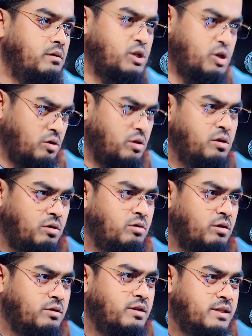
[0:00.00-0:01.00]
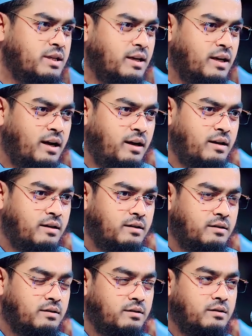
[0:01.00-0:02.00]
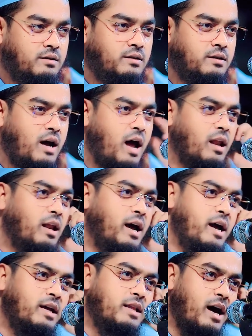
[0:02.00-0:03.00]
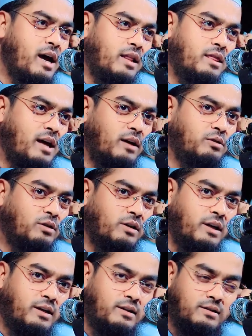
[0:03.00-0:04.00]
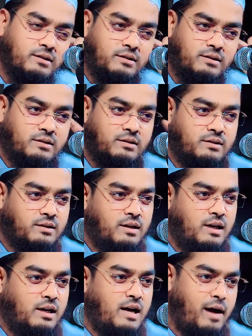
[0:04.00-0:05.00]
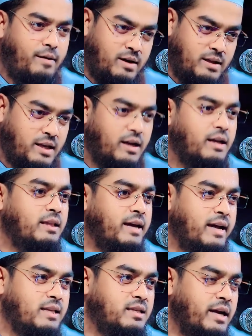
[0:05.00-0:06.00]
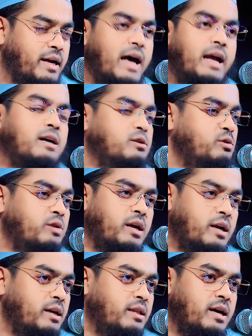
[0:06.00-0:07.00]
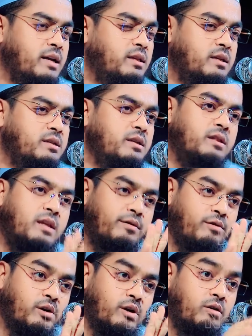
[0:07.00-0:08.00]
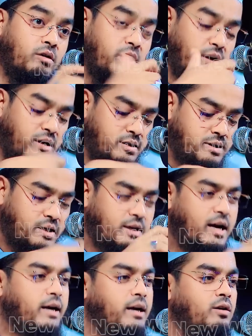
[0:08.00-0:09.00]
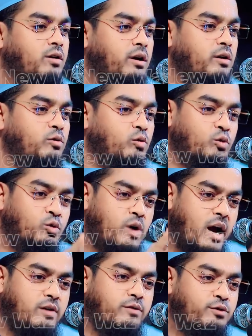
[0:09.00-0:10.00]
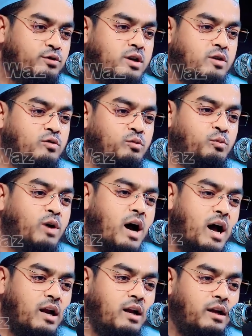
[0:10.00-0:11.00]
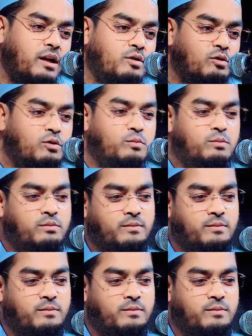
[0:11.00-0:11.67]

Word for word: সন্দেহ করতেছেন না আল্লাহ হেদায়াত দান করেন আমাদের হেদায়াত চান আর একজনের হেদায়াতের চিন্তা পরে করেন নিজের ডাকে করেন কু আনফুসাকুম ওয়া আহলিকুম